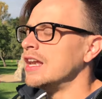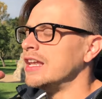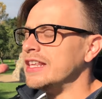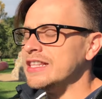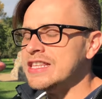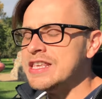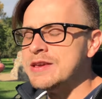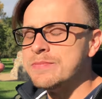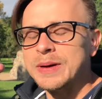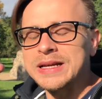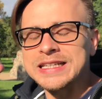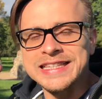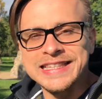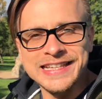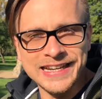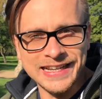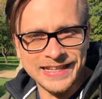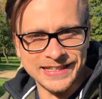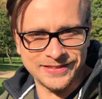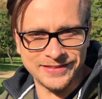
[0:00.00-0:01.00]

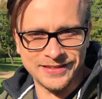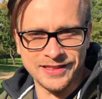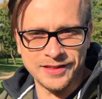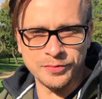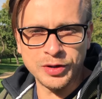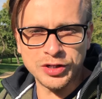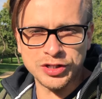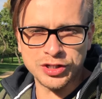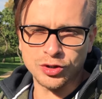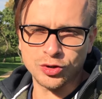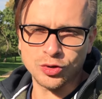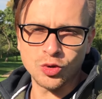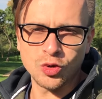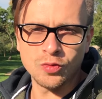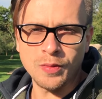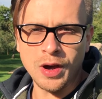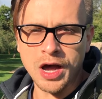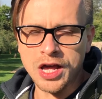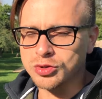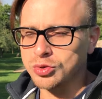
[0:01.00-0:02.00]
непосредственно мышечную
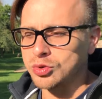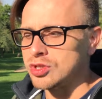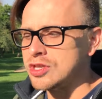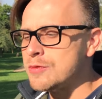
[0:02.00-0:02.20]
массу,